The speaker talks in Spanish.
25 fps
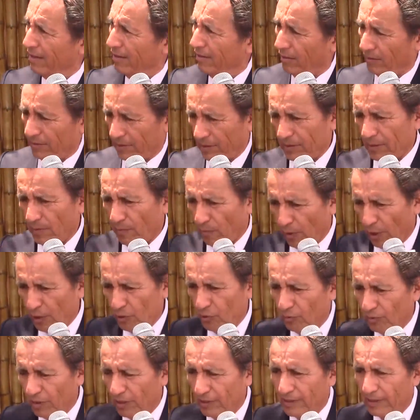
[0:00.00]
...no sé si por
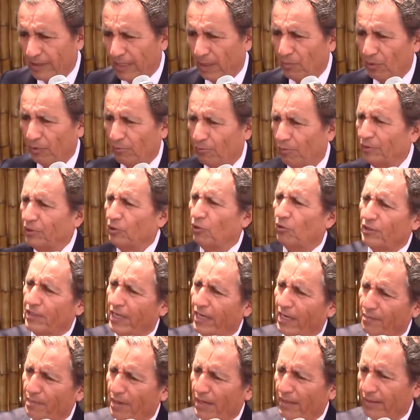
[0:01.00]
eso necesitamos, ¿cuáles son las
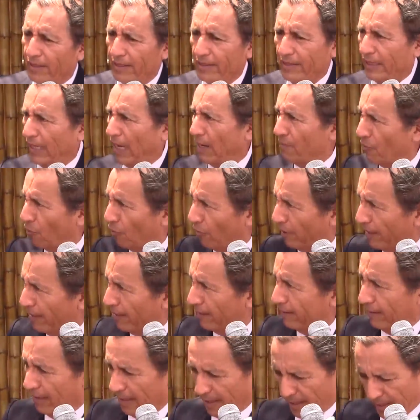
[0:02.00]
herramientas?
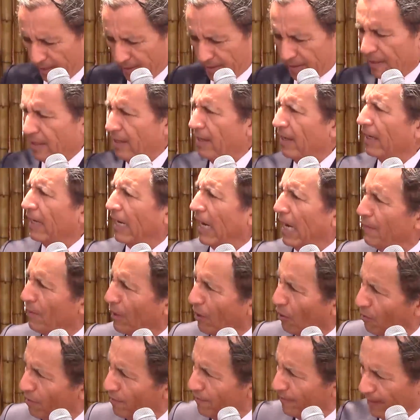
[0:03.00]
Camionetas,
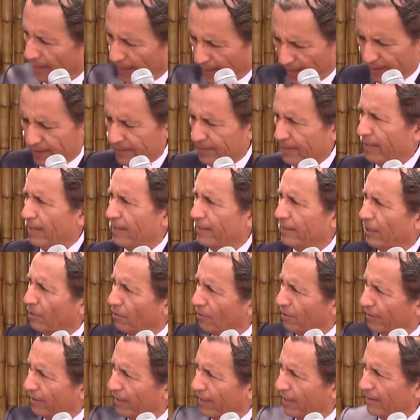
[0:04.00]
cámaras de vigilancia,
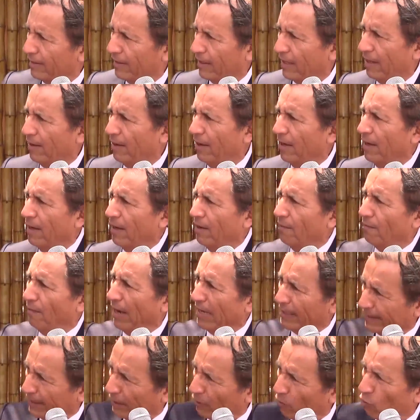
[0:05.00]
radio tetra,
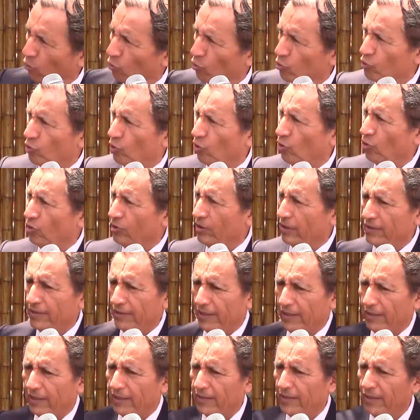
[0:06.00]
más recursos,
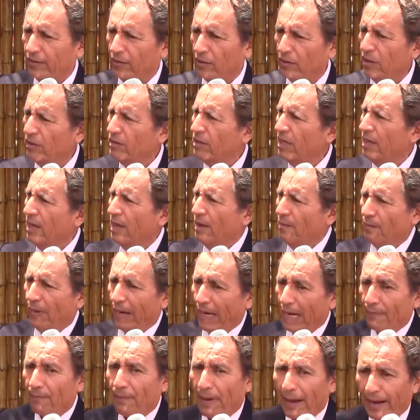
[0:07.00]
etcétera, etcétera. Entonces,
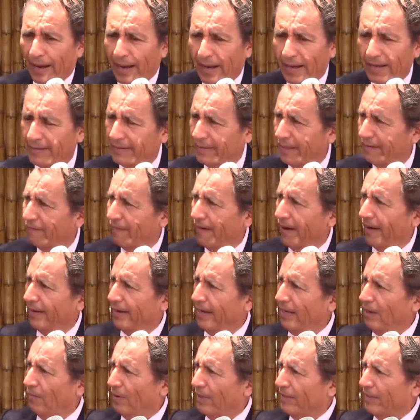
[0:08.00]
para parar este flagelo